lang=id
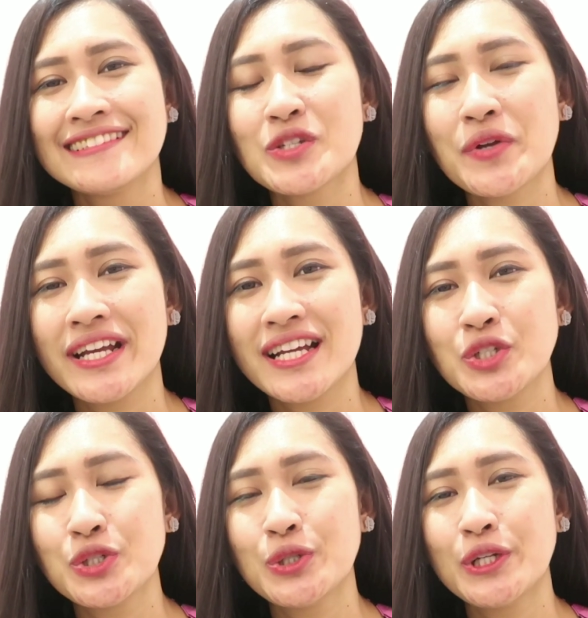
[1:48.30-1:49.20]
Sesuai
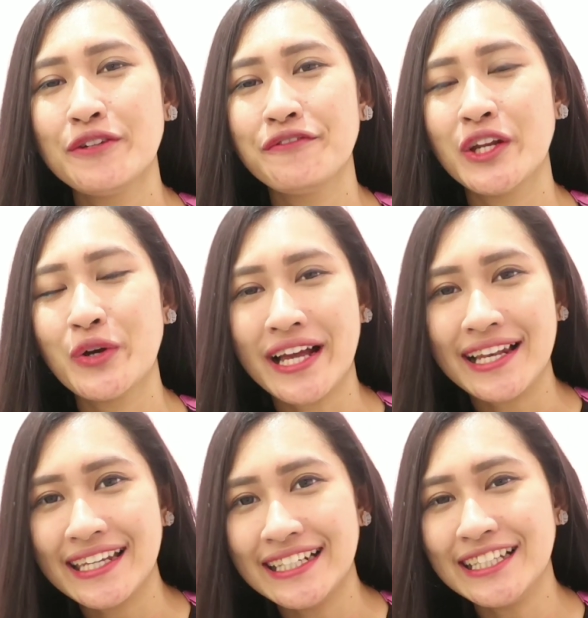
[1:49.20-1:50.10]
dengan judul video
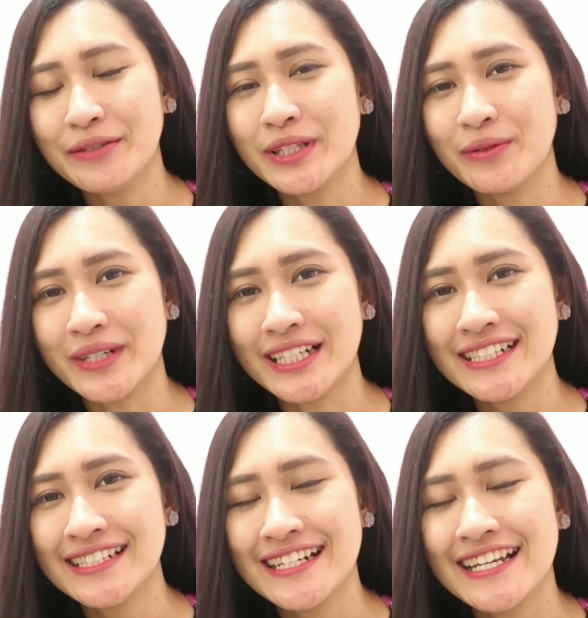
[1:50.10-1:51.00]
kali ini
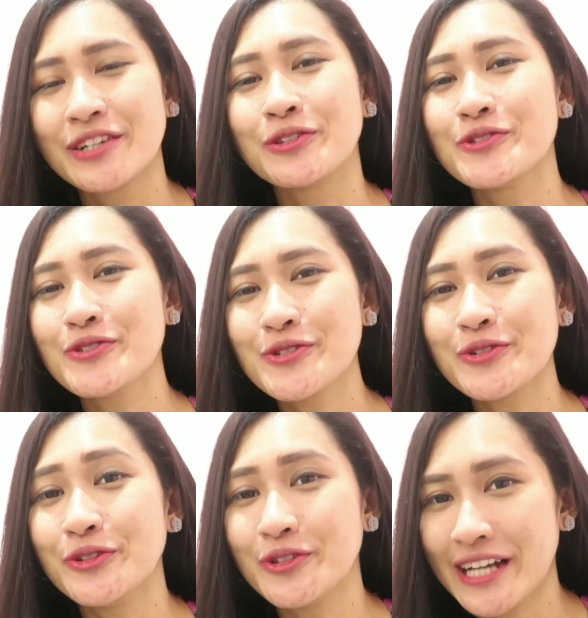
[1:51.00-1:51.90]
teman-teman, khusus
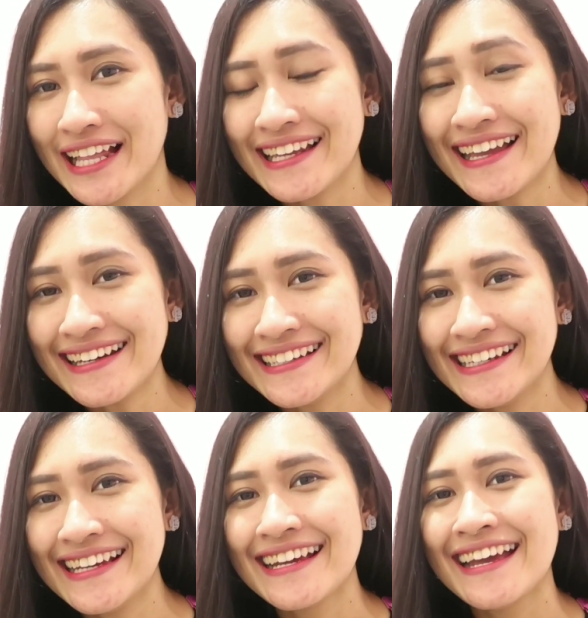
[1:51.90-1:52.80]
untuk kalian
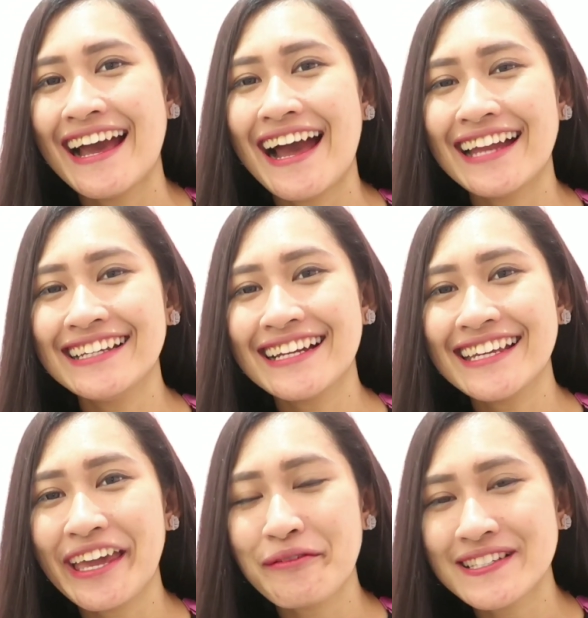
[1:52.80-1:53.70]
nih,
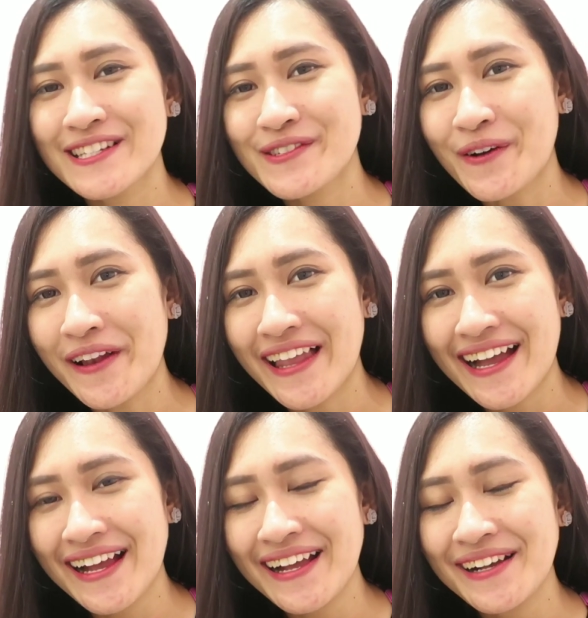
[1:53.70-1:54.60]
adik-adik yang masih
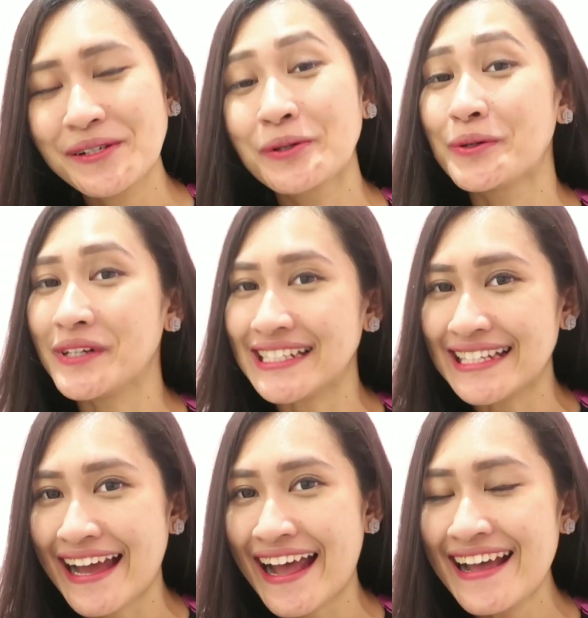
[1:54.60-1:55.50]
sekolah,
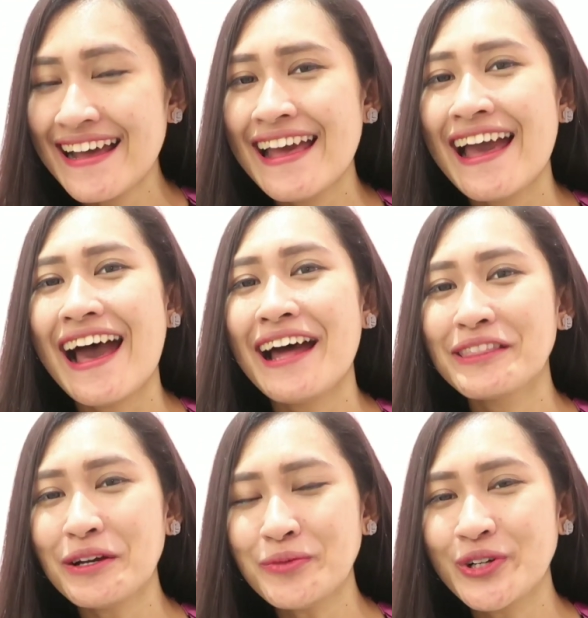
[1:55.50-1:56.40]
kuliah,
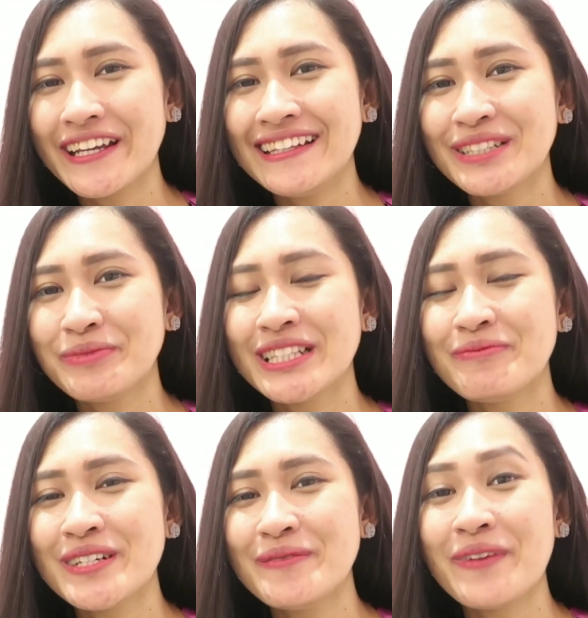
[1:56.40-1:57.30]
atau mungkin
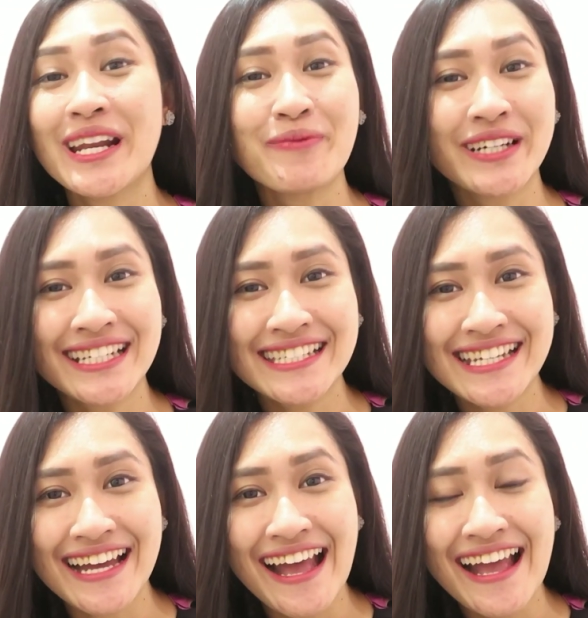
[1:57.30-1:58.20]
teman-teman para
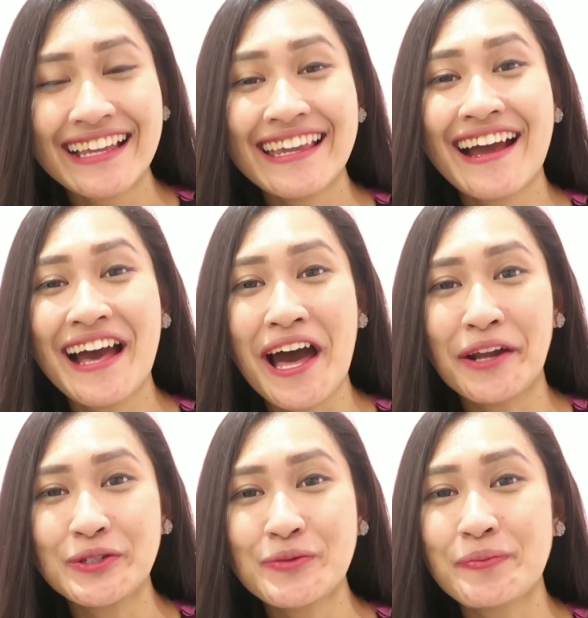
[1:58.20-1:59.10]
pekerja yang
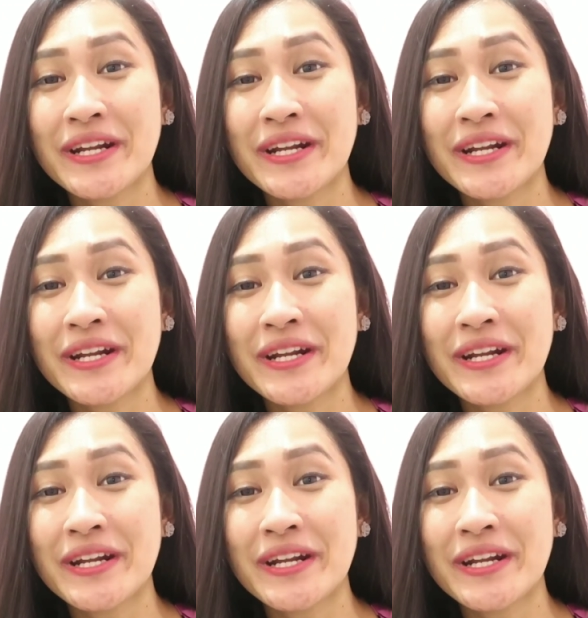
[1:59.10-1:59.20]
harus